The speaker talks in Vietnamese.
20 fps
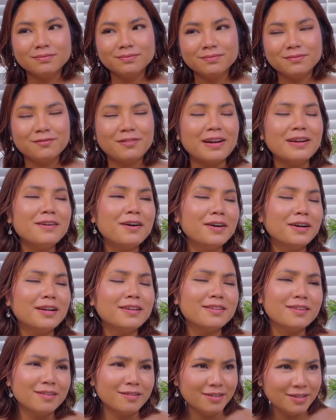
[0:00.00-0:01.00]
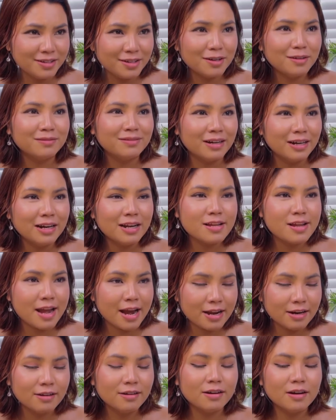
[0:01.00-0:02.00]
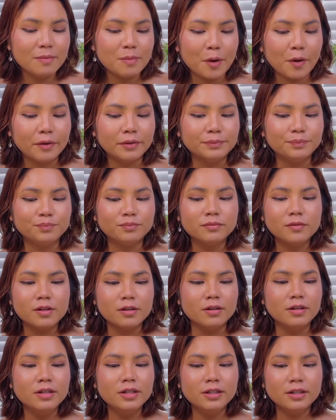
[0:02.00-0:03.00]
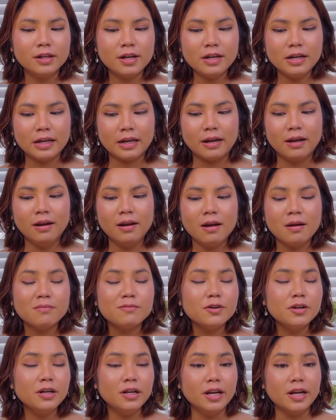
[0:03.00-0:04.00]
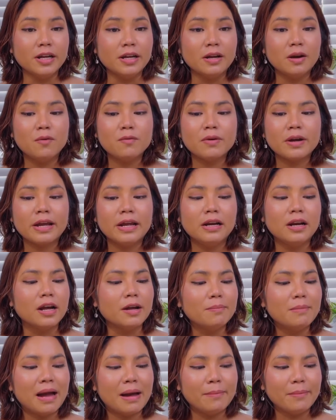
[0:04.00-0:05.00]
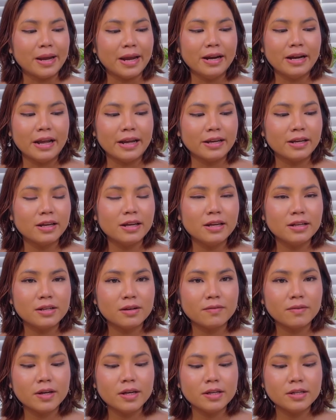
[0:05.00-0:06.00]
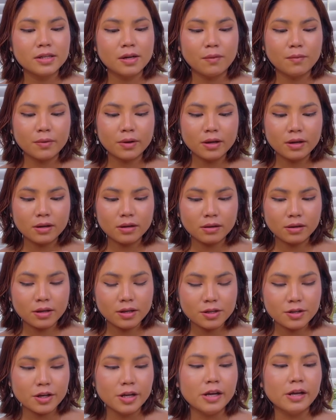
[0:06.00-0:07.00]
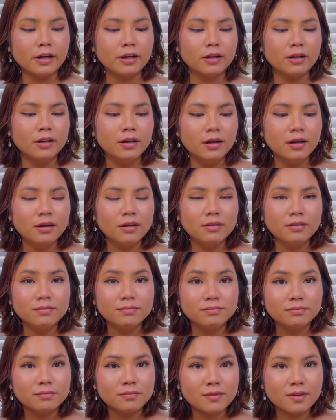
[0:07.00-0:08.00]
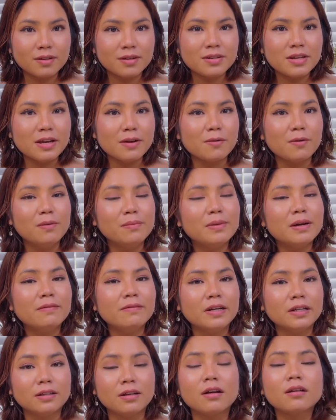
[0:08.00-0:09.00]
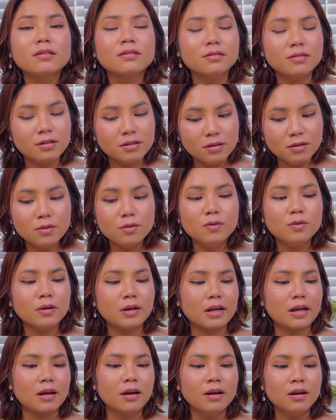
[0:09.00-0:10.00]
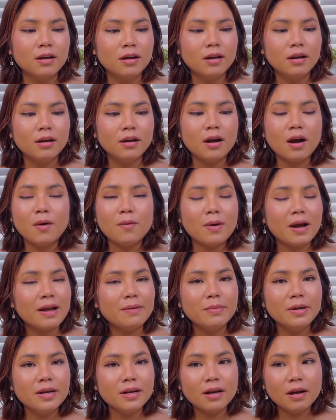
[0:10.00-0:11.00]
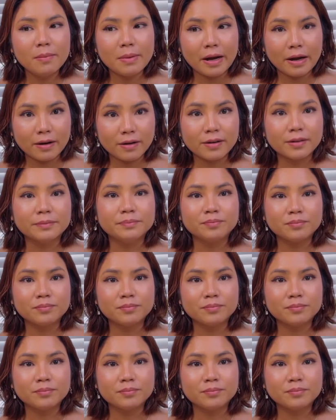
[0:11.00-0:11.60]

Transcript: phải gọi là chửi chứ không phải là nhắn nữa các bạn chửi nói là Mary lì không nghe lời ba mẹ này kia trong khi trong cái cái chuyện cái chuyện của Mary thật sự luôn là không ai biết các bạn ơi